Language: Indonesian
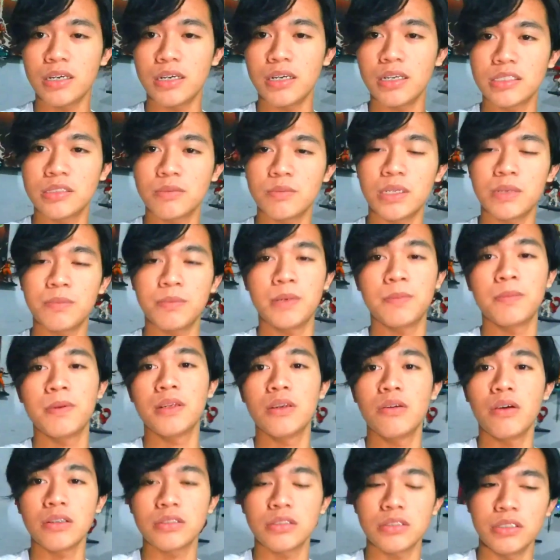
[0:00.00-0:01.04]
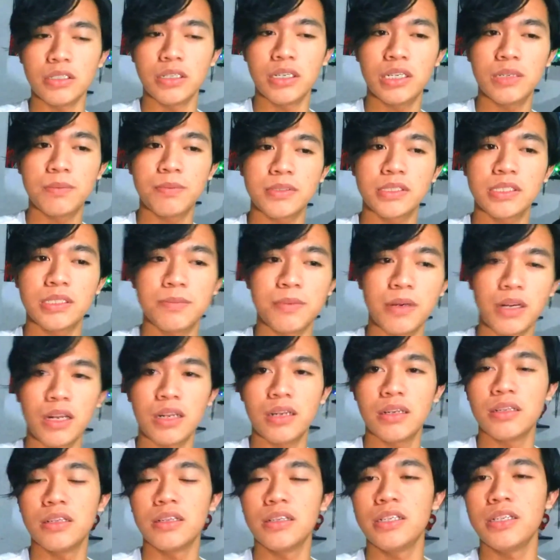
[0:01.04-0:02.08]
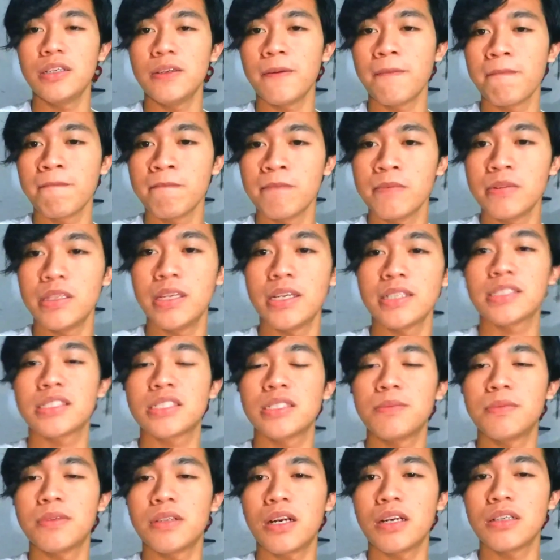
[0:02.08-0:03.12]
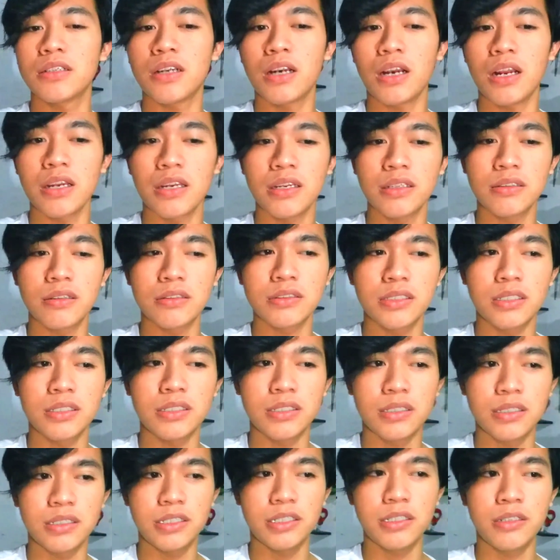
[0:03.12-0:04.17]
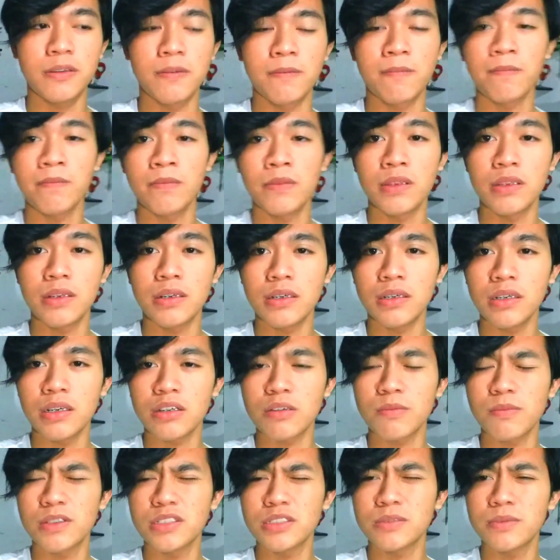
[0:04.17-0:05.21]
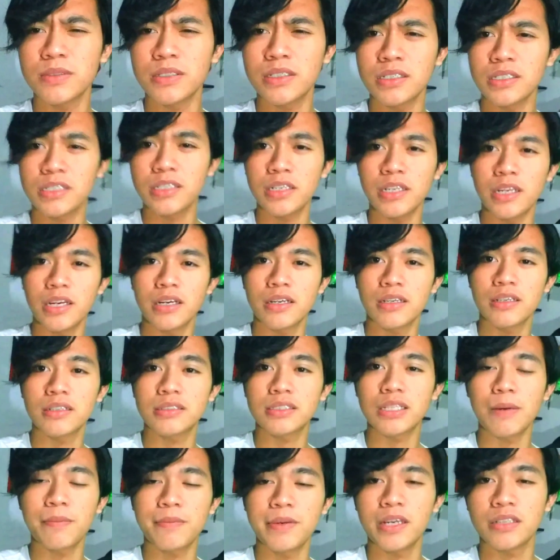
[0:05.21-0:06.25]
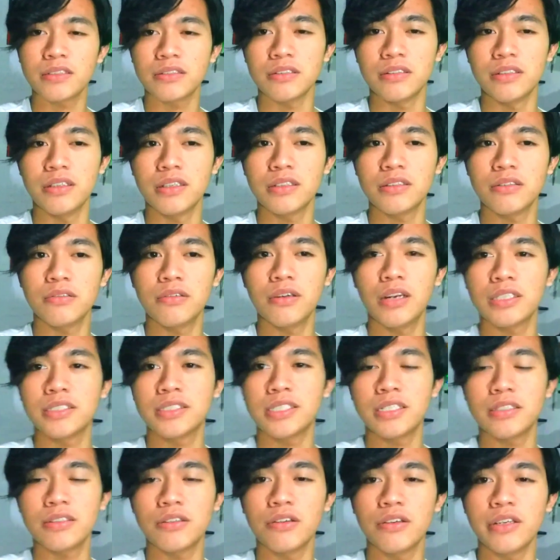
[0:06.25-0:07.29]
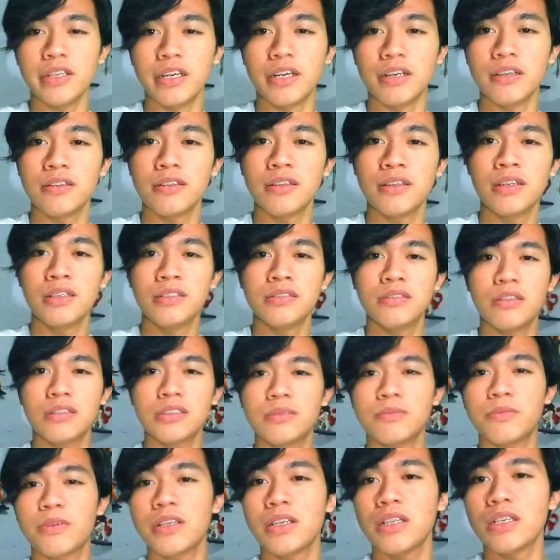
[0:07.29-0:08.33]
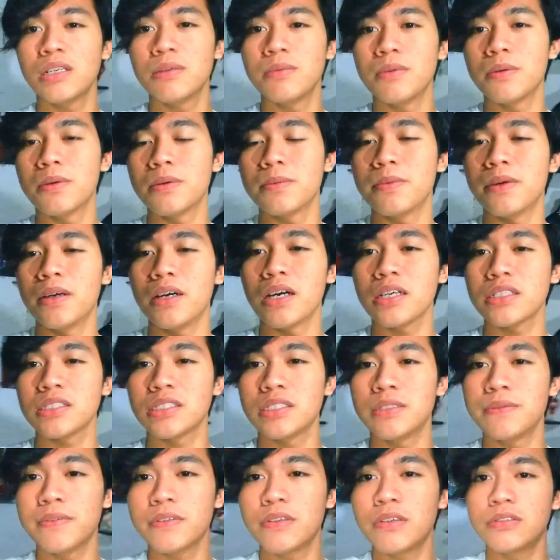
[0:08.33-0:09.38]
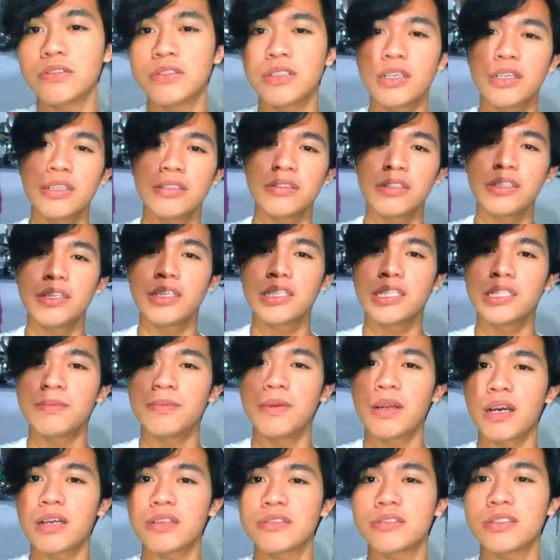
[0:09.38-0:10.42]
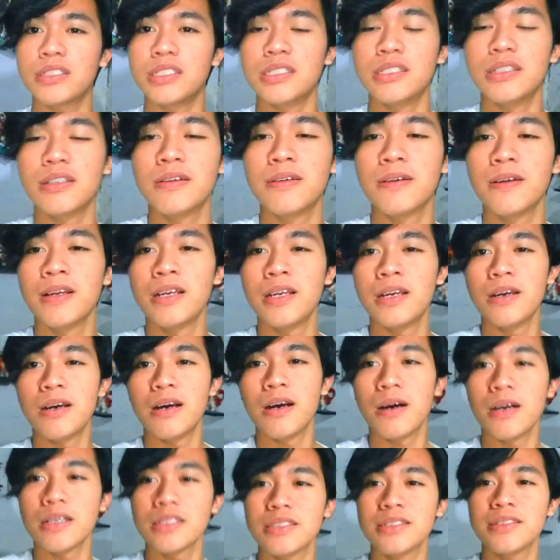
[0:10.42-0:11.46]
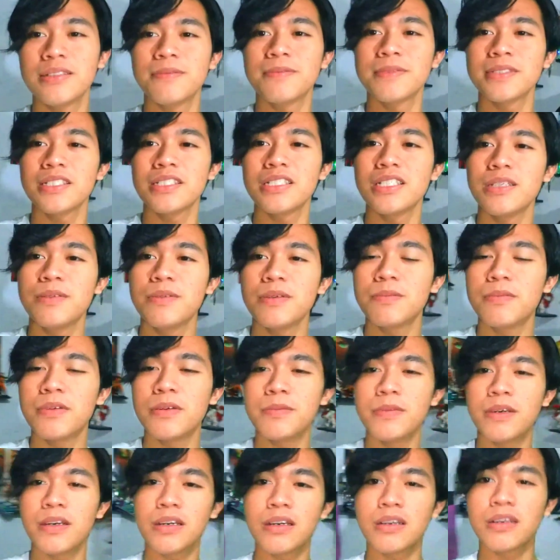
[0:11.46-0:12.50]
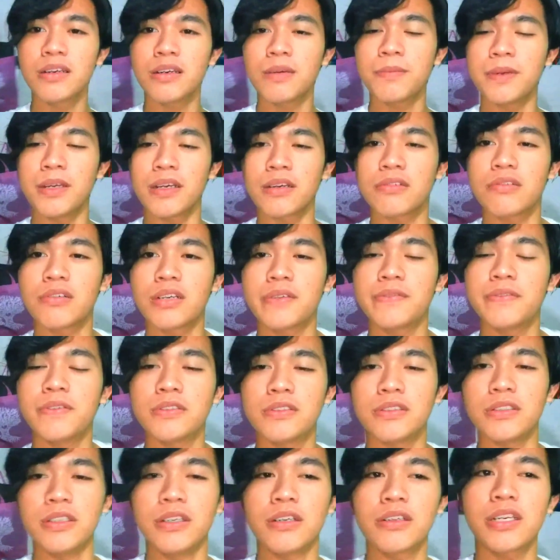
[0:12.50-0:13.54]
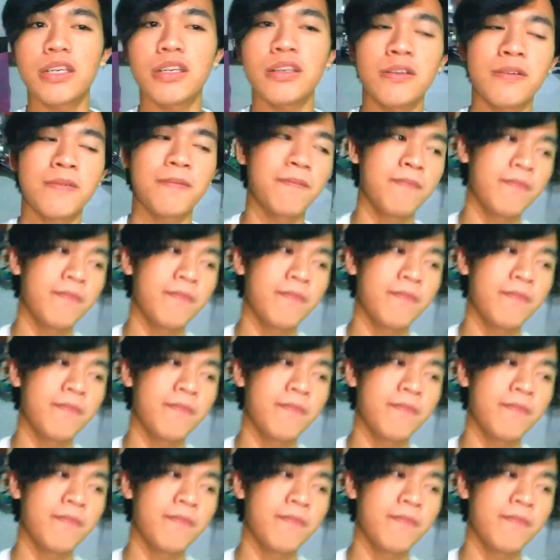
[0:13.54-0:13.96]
nggak cuma Beyblade doang soalnya ini pasti paling ada ini ya yes, Kamen Rider lagi terus ada ini uh, kemarin coba ini ya uh, Tamiya coy ya itu Last and Gone ya terus mungkin ada beberapa action figure juga itu ya, yang di belakang juga masih, ah, masih ada belum yang apa ya aku review coy oke okay?